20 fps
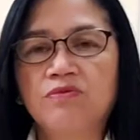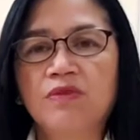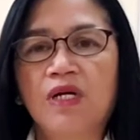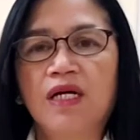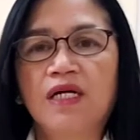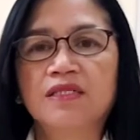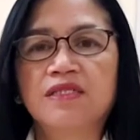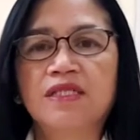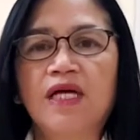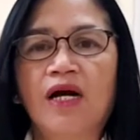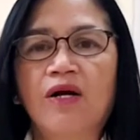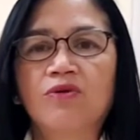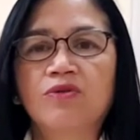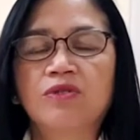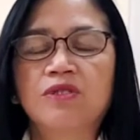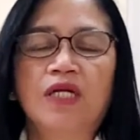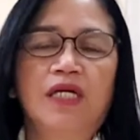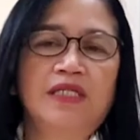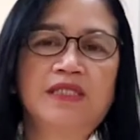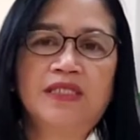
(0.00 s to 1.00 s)
yung mga
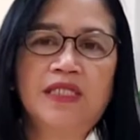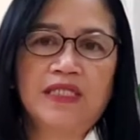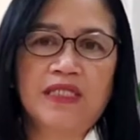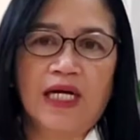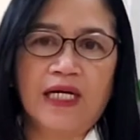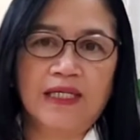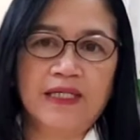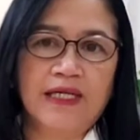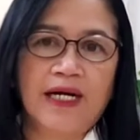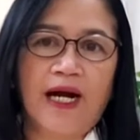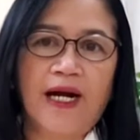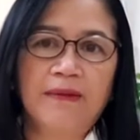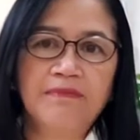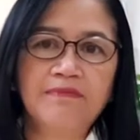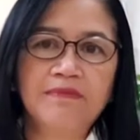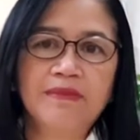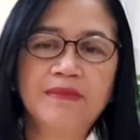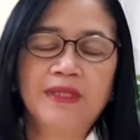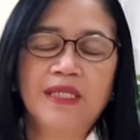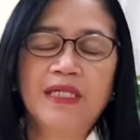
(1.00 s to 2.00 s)
taong nagsitanggap,
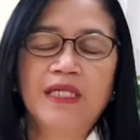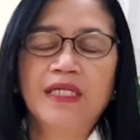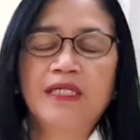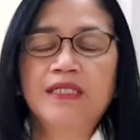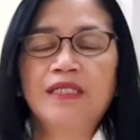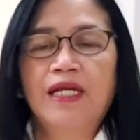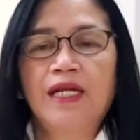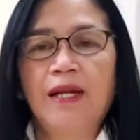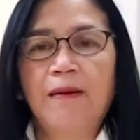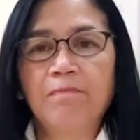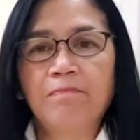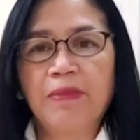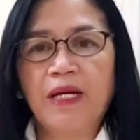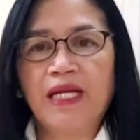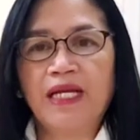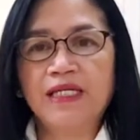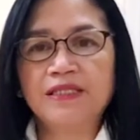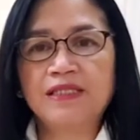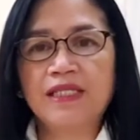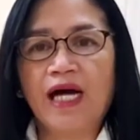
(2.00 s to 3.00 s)

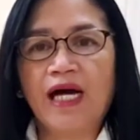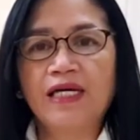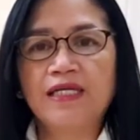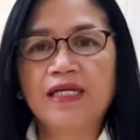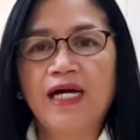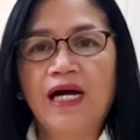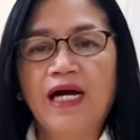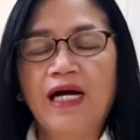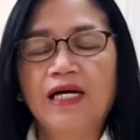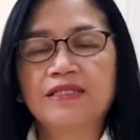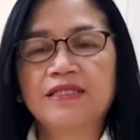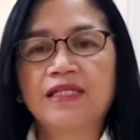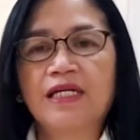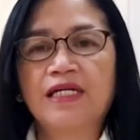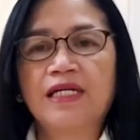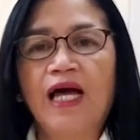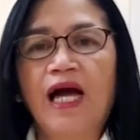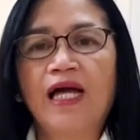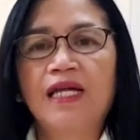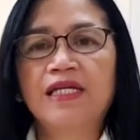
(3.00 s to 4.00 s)
nanampalataya at
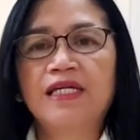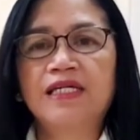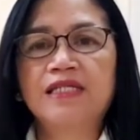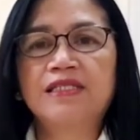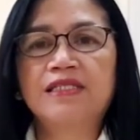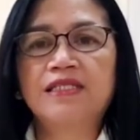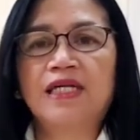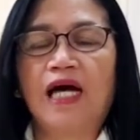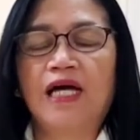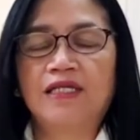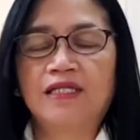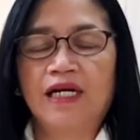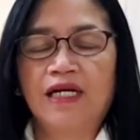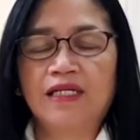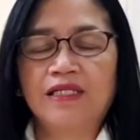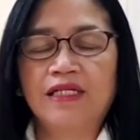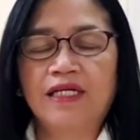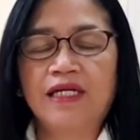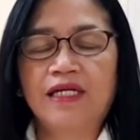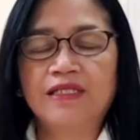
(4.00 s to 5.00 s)
nanalig sa
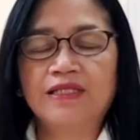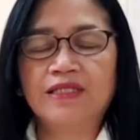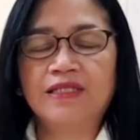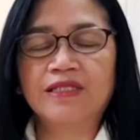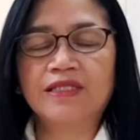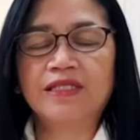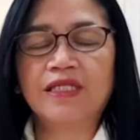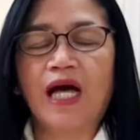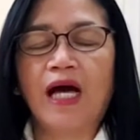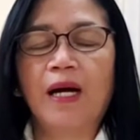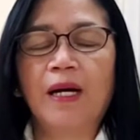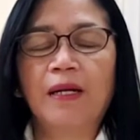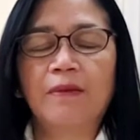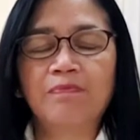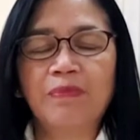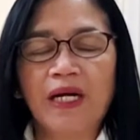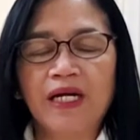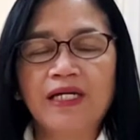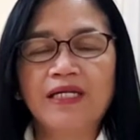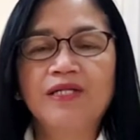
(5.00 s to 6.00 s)
anak ni sa
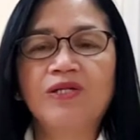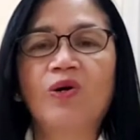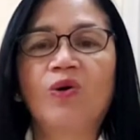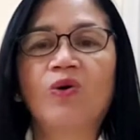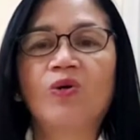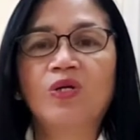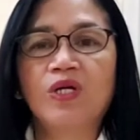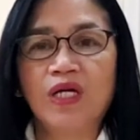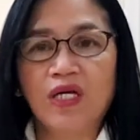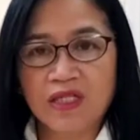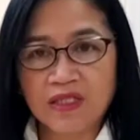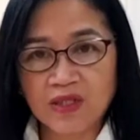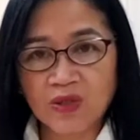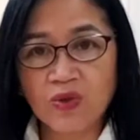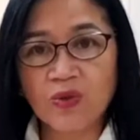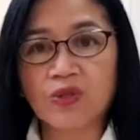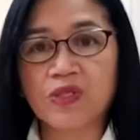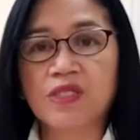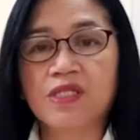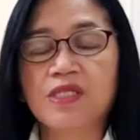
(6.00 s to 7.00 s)
Panginoong
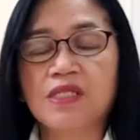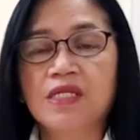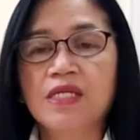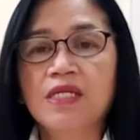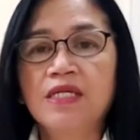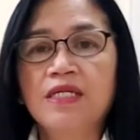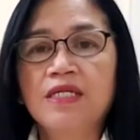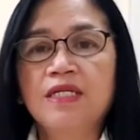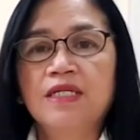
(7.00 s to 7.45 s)
Hesus.